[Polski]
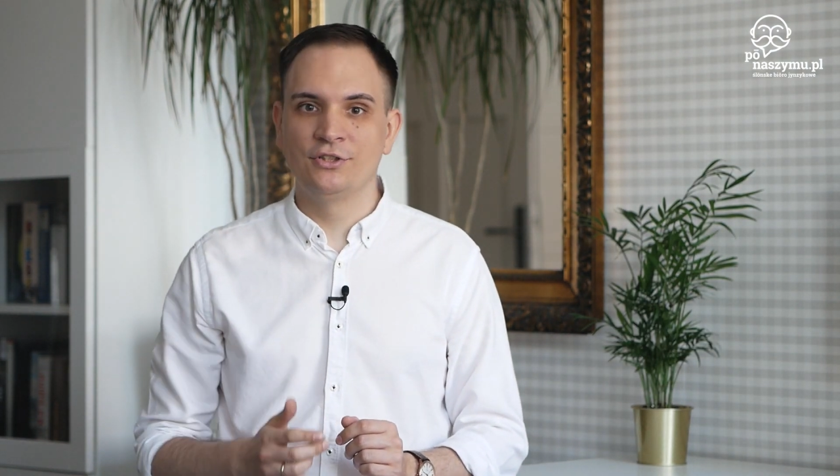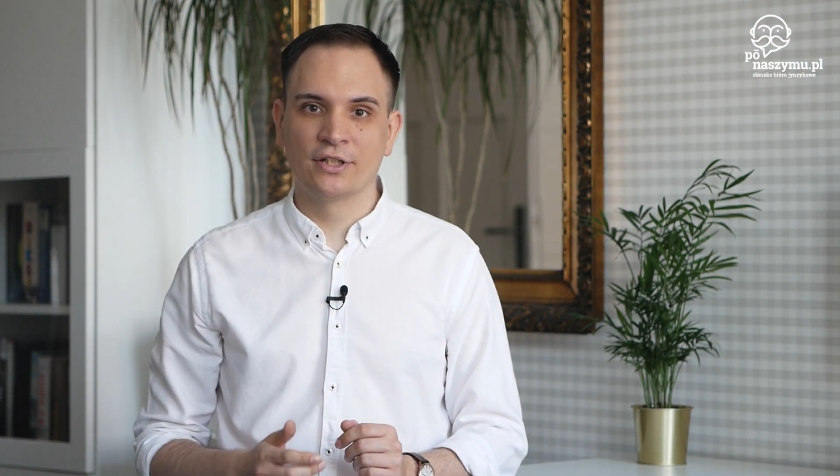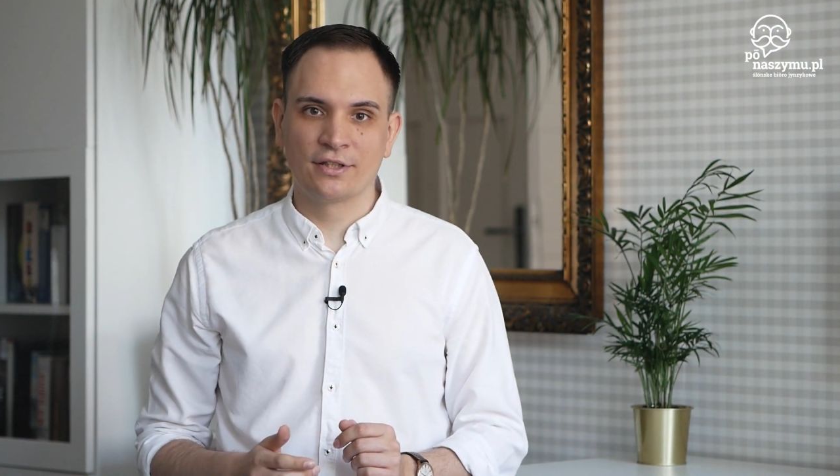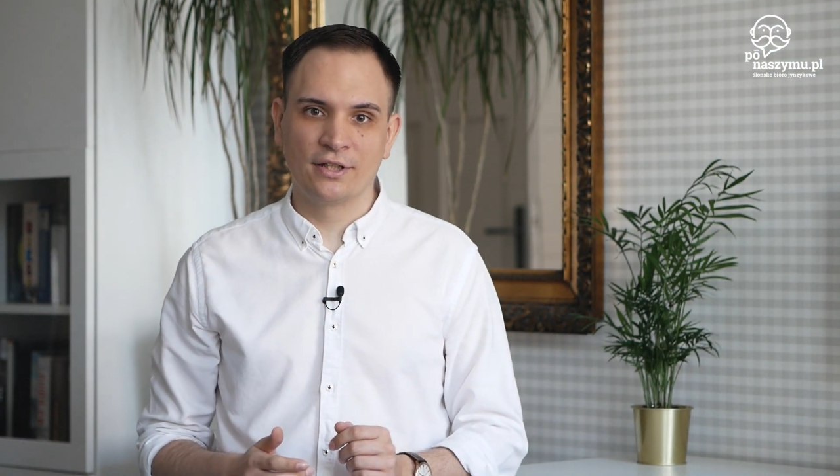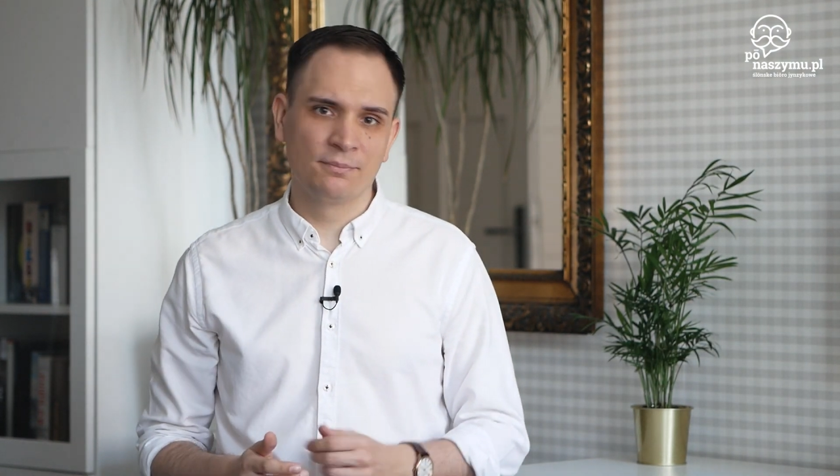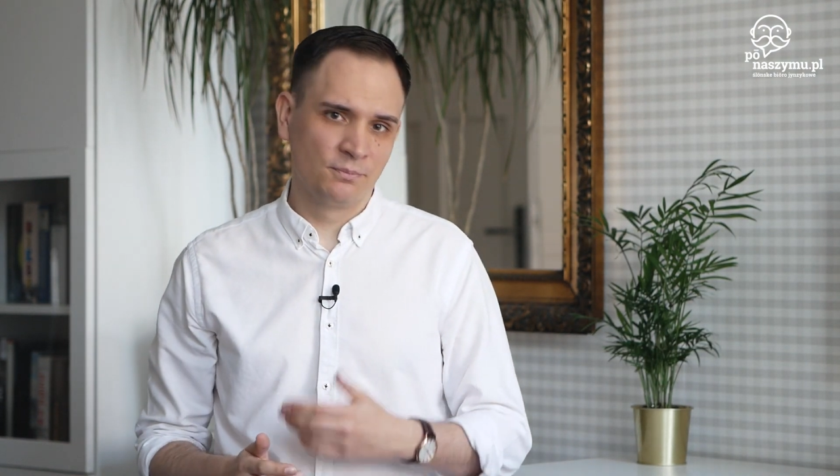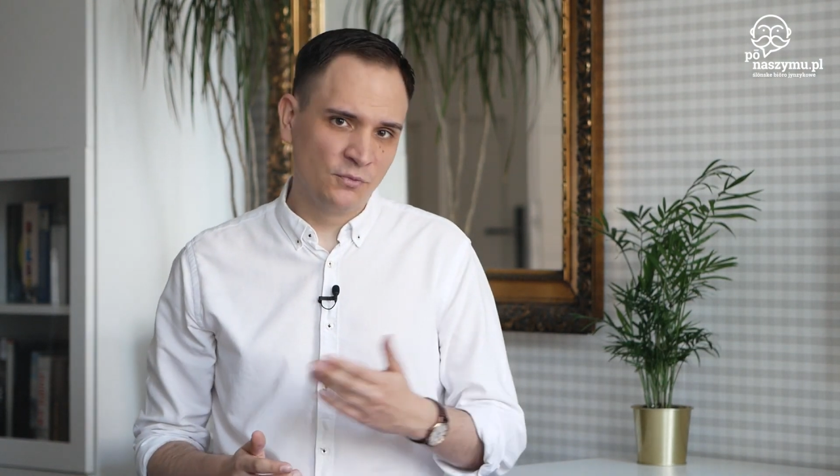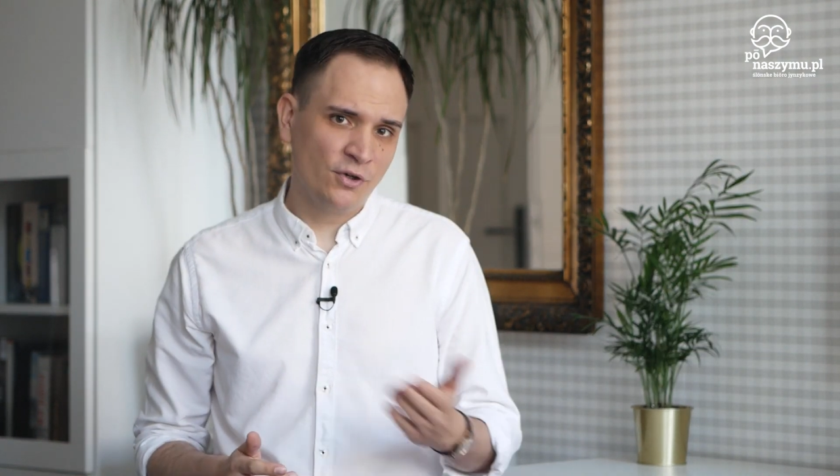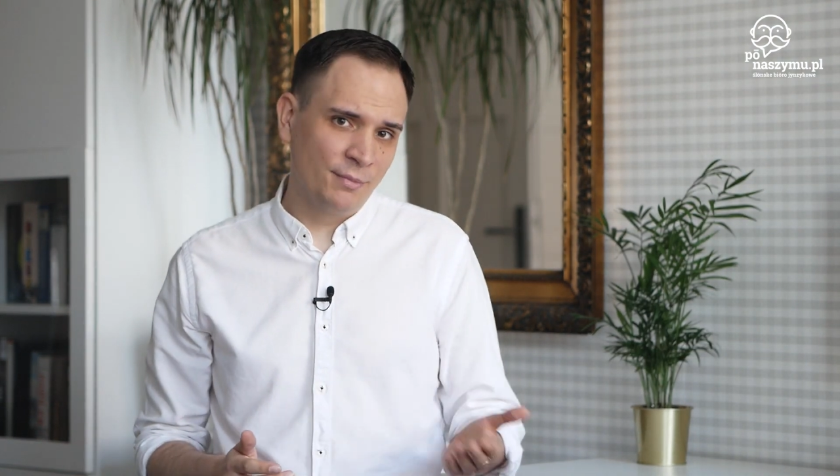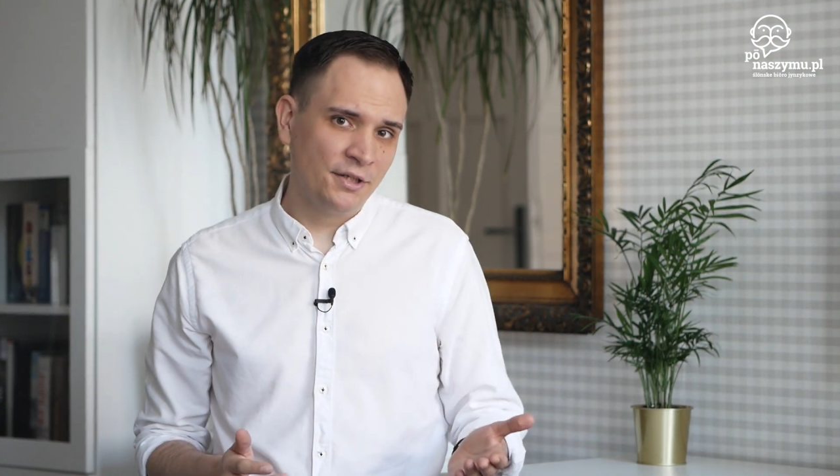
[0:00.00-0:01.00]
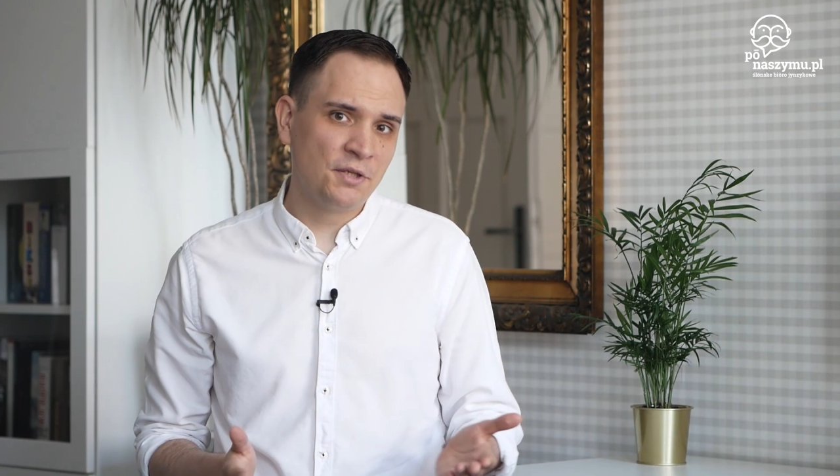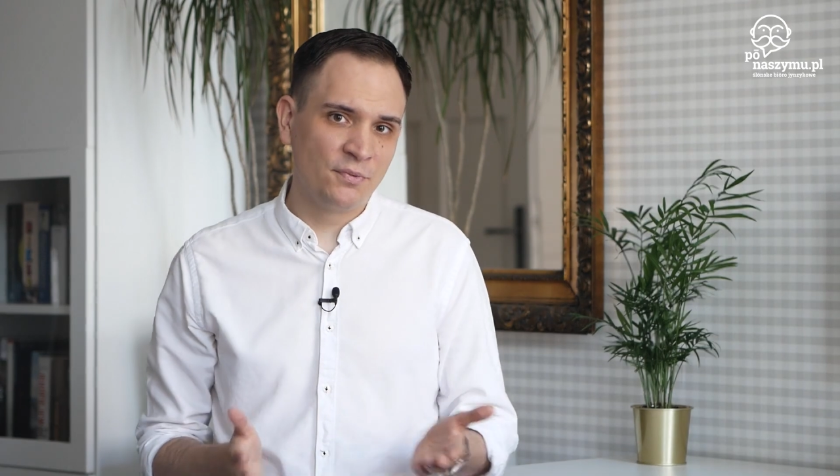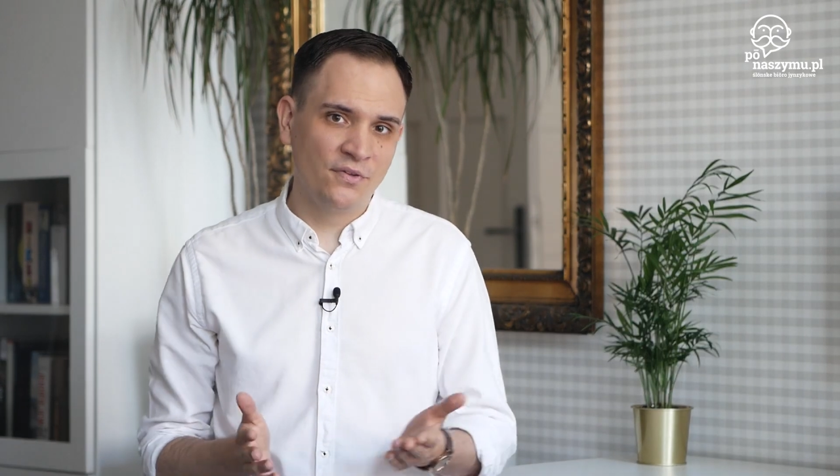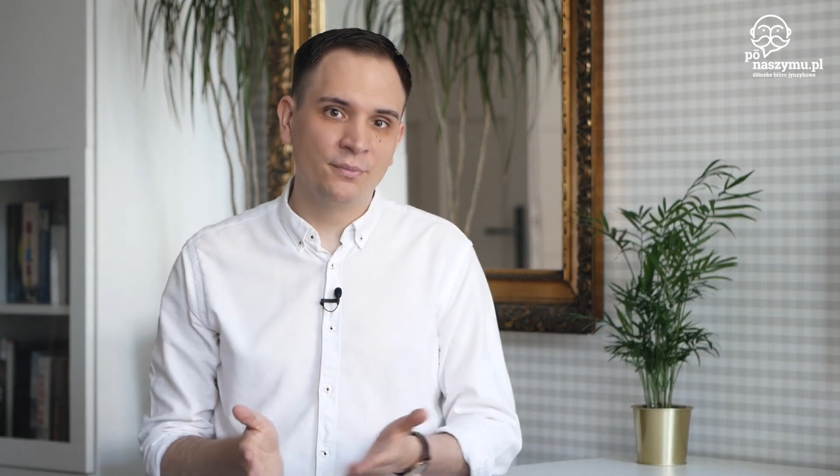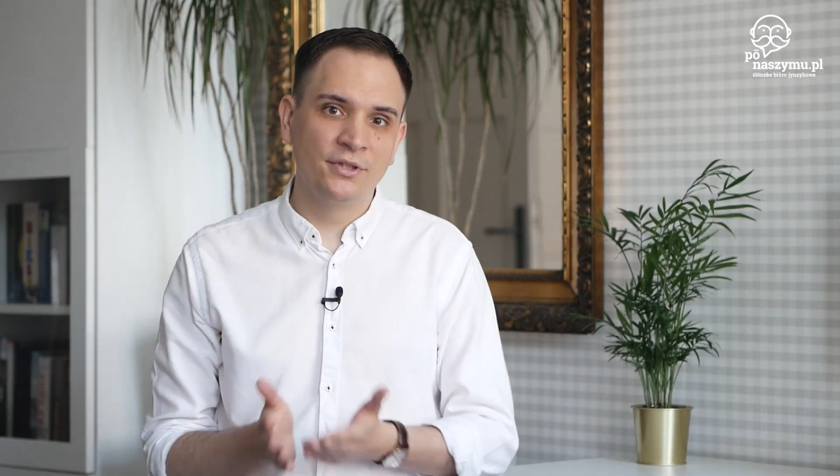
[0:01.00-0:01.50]
dziadka. Formalnie
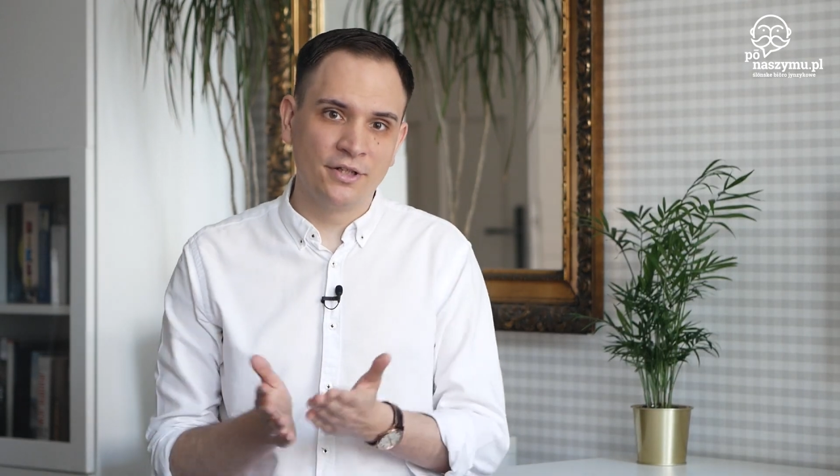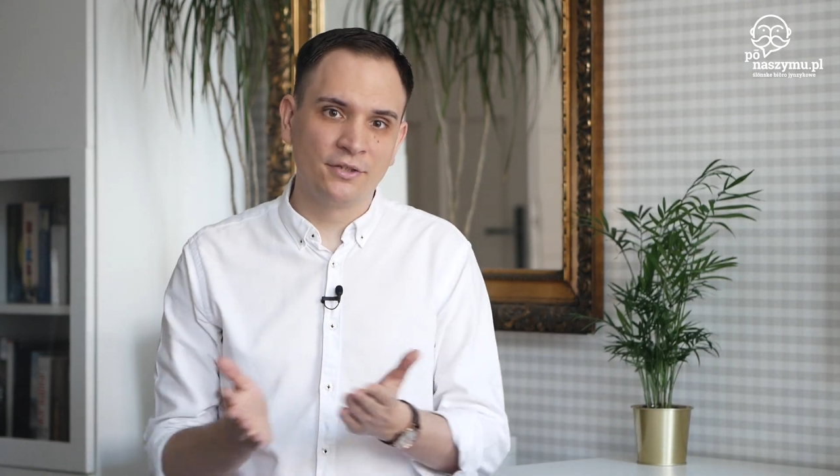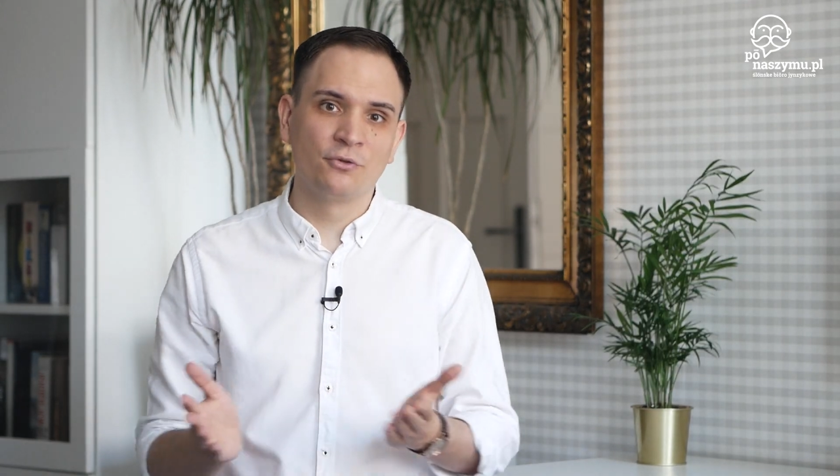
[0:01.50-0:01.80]
powiemy der